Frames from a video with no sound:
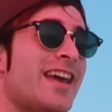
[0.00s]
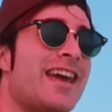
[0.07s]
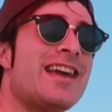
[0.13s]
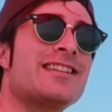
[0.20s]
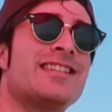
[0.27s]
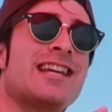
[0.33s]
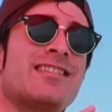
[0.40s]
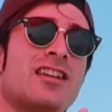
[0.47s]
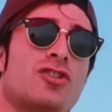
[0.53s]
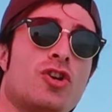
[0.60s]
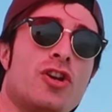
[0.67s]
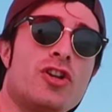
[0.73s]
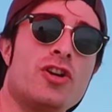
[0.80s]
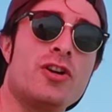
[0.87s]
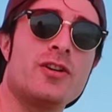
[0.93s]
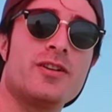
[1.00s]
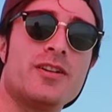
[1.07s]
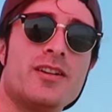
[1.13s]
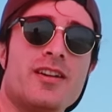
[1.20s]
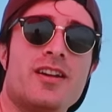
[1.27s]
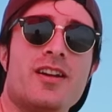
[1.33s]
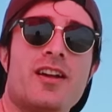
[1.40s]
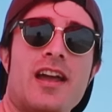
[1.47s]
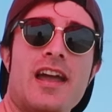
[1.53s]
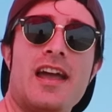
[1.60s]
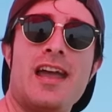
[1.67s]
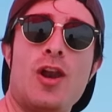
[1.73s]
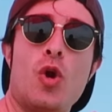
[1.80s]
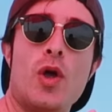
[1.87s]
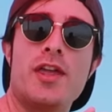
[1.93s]
este accesorio
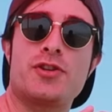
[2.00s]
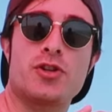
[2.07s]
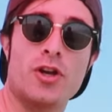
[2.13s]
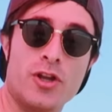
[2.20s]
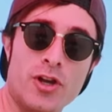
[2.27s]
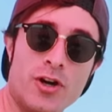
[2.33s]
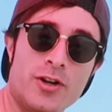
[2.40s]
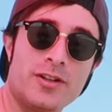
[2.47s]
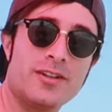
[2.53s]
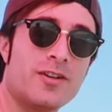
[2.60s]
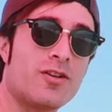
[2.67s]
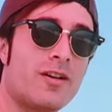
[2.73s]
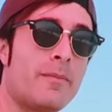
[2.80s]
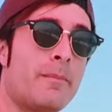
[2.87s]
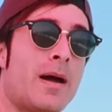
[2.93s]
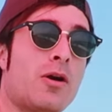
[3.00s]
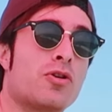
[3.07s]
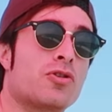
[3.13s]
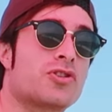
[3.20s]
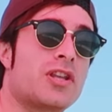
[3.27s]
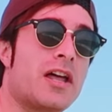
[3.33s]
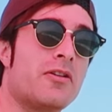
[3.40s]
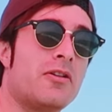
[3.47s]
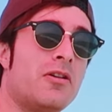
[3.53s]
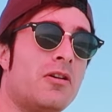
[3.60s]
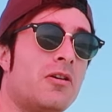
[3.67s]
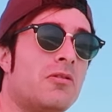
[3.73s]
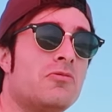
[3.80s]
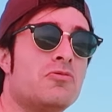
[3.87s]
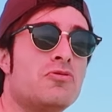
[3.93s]
eh, lo he hecho yo me ha
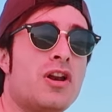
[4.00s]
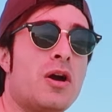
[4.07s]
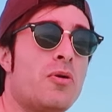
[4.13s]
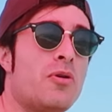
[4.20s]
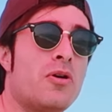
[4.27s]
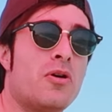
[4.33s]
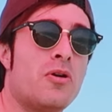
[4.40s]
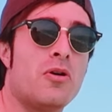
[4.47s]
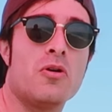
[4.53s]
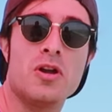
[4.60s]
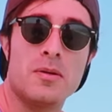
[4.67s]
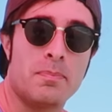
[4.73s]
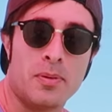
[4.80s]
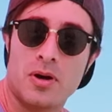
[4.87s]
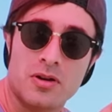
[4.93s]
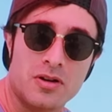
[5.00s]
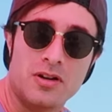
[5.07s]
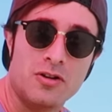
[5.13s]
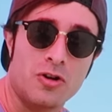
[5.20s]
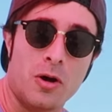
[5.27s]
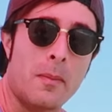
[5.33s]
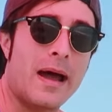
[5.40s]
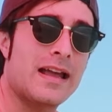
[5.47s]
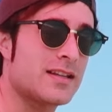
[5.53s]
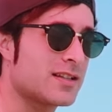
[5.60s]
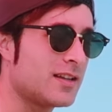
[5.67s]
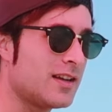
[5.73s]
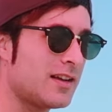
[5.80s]
costado un euro y poco, no más.